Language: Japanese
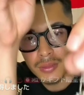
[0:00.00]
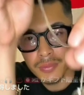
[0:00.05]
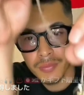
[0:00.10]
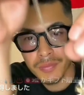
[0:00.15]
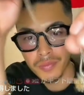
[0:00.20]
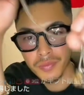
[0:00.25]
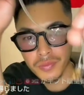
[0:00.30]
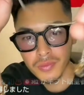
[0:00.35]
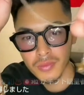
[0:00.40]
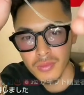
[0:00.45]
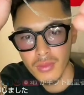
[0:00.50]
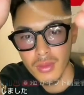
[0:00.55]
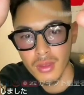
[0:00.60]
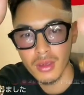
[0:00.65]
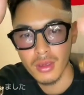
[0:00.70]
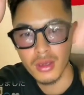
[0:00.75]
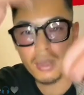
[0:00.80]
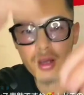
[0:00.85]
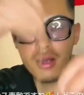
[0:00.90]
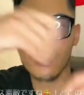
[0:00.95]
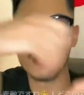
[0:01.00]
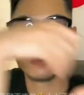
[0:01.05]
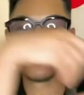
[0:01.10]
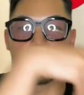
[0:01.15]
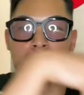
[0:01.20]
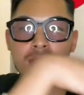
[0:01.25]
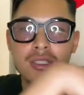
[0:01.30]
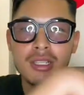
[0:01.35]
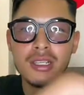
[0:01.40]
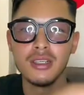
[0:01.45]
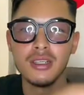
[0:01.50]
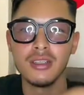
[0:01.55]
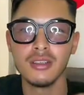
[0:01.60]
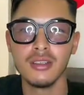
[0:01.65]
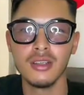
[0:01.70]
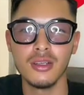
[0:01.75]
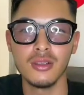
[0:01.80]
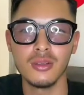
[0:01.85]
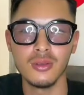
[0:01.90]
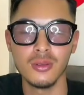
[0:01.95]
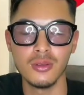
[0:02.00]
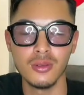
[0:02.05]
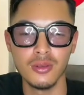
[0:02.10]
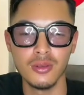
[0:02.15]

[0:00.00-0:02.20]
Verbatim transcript: さい。アーロ君に、あ